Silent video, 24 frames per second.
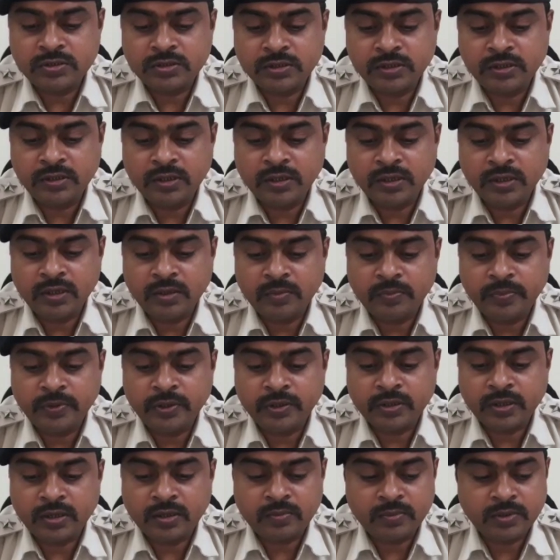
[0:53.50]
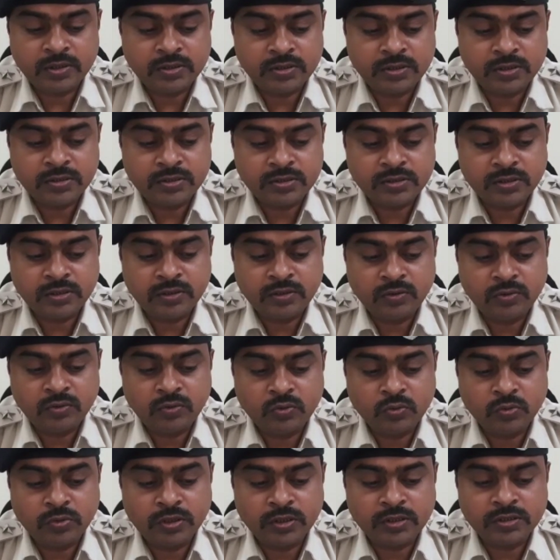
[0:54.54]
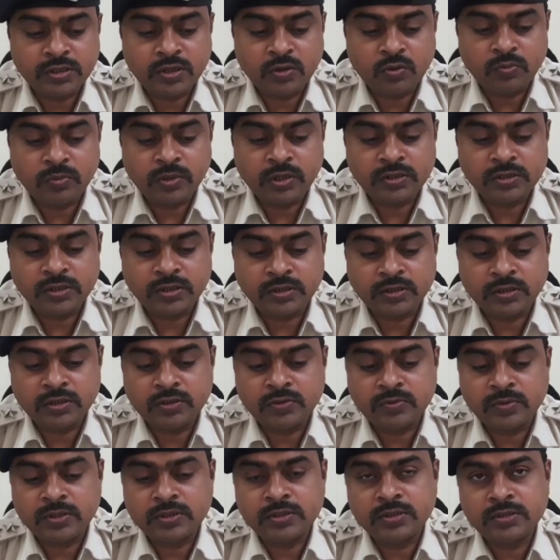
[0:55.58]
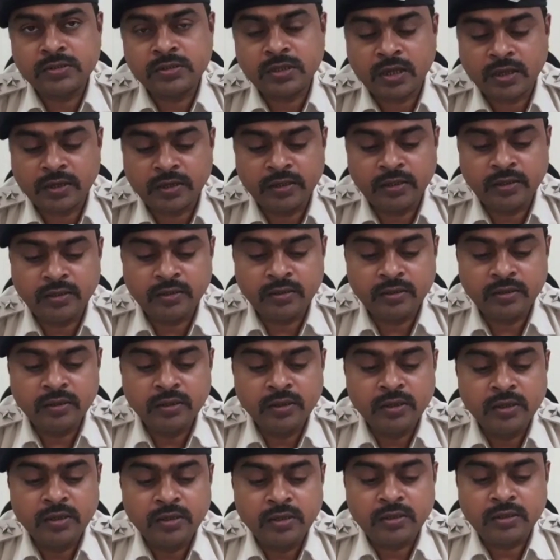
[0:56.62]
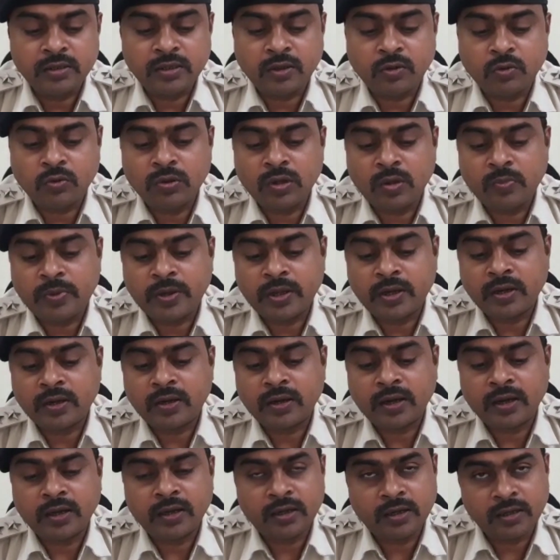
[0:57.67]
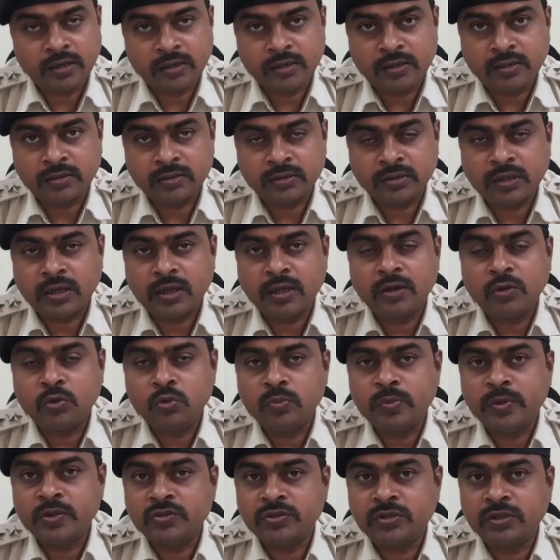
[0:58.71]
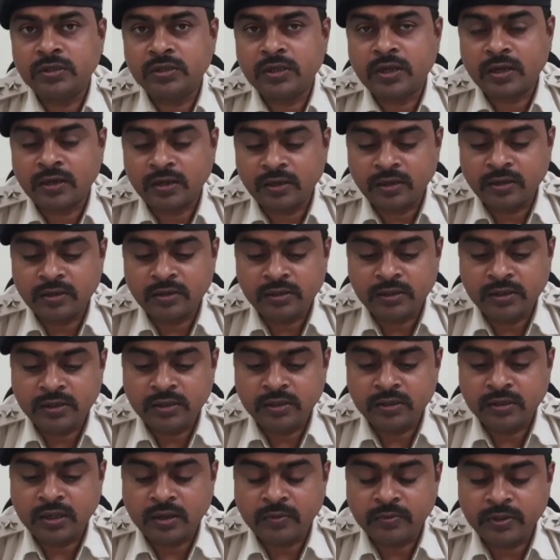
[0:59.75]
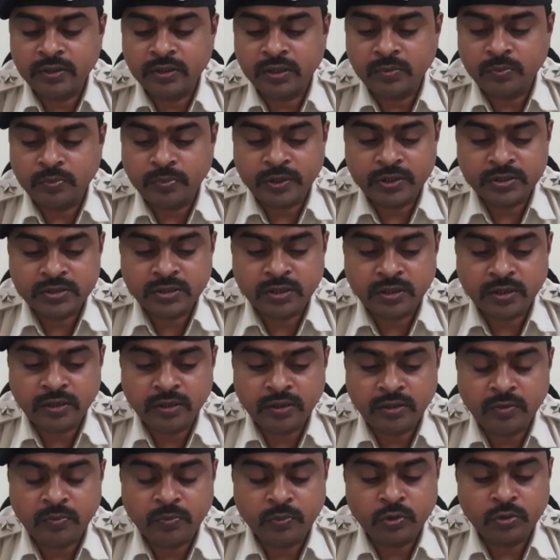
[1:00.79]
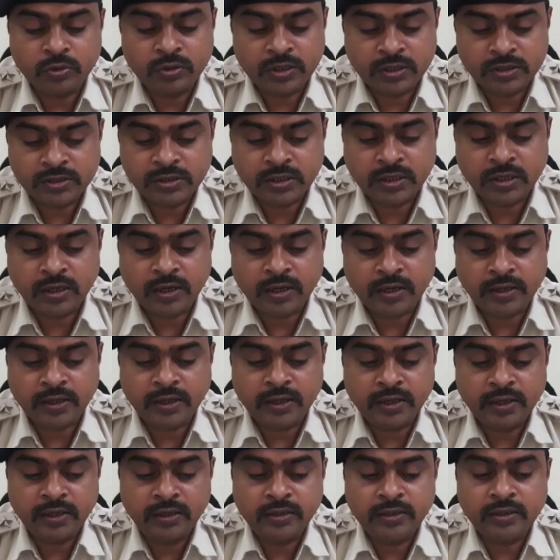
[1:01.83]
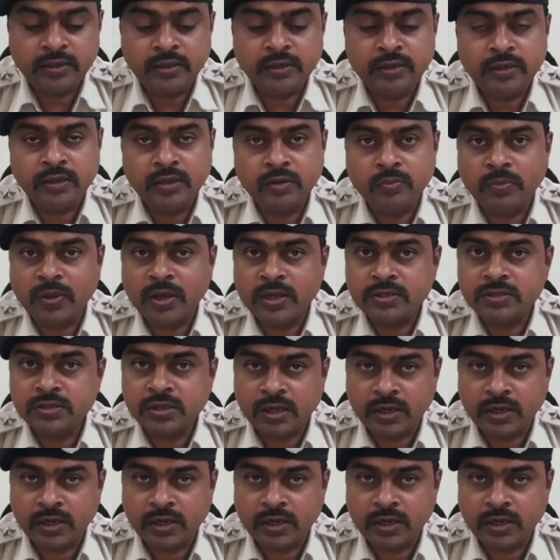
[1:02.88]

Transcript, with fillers: सिंह है पिता मनजीत सिंह टुटेजा उम्र 36 वर्ष साकिन दारोगा पारा रायगढ़ का थाना उपस्थित आकर लिखित आवेदन पेश करके रिपोर्ट दर्ज कराया है कि इनकी 22